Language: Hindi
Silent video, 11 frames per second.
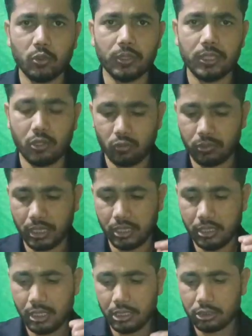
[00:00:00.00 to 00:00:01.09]
हो गया होगा
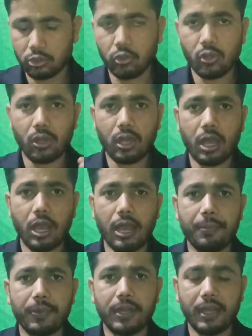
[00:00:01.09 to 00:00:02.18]
तो
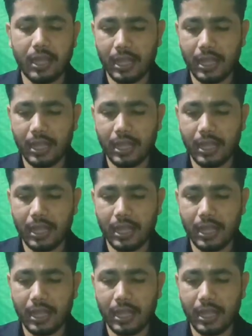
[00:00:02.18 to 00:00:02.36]
आपका